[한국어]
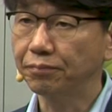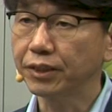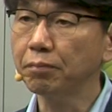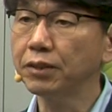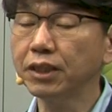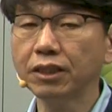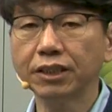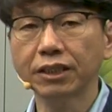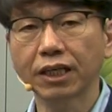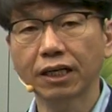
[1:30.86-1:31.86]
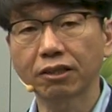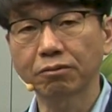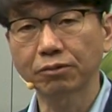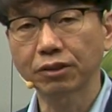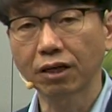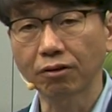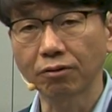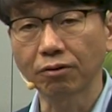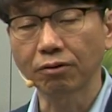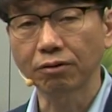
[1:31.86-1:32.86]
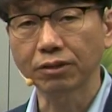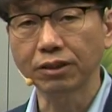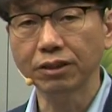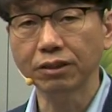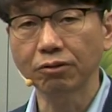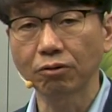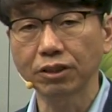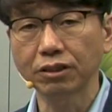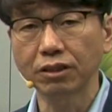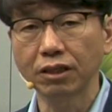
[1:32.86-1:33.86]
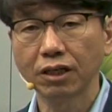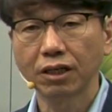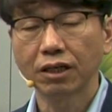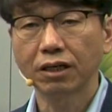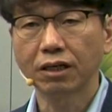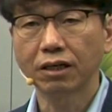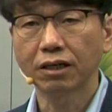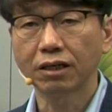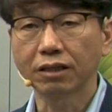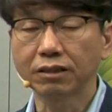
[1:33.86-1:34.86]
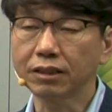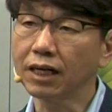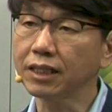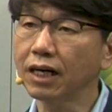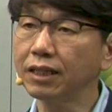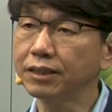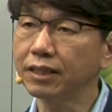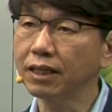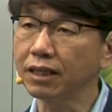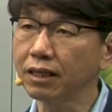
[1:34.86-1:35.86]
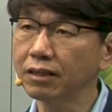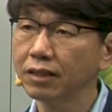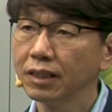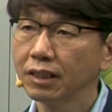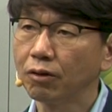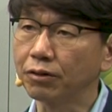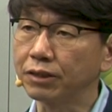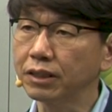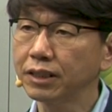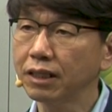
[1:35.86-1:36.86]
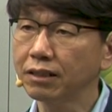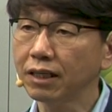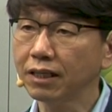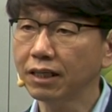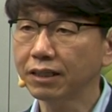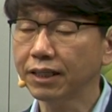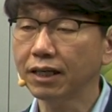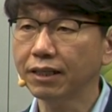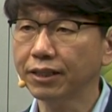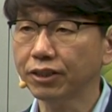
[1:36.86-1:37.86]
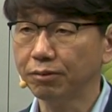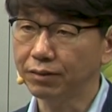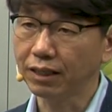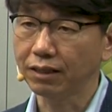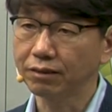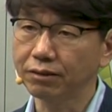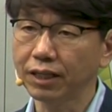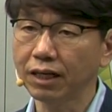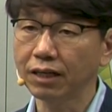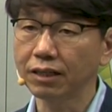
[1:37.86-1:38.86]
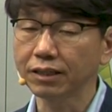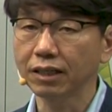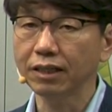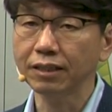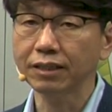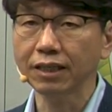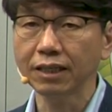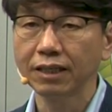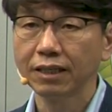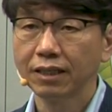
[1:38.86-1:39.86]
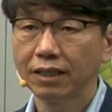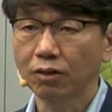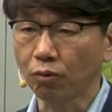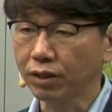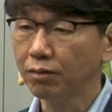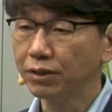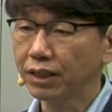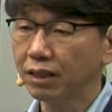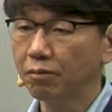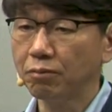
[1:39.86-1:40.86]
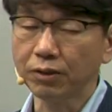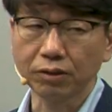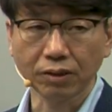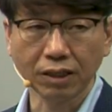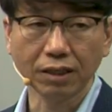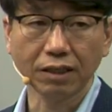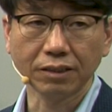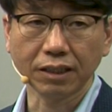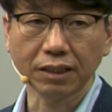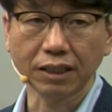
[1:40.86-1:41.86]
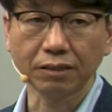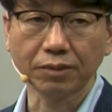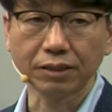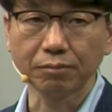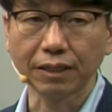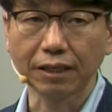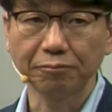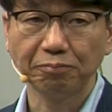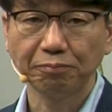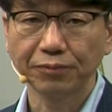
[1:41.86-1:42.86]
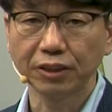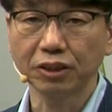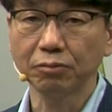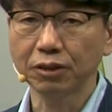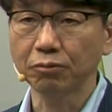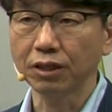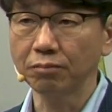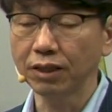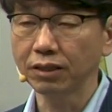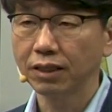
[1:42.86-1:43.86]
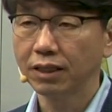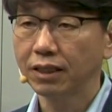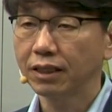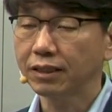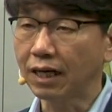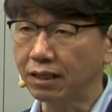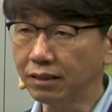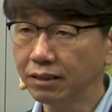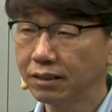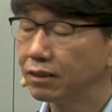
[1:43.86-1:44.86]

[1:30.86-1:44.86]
첫 번째, 이제 제가 여러분들하고 이 논의를 이야기할 때에 어떻게 시작을 할까 생각을 했었습니다. 그래서 제가 생각을 했는데 이렇게 한번 시작해 보면 어떨까 하는 생각 가져봤습니다. 첫 번째 뭐냐면 나는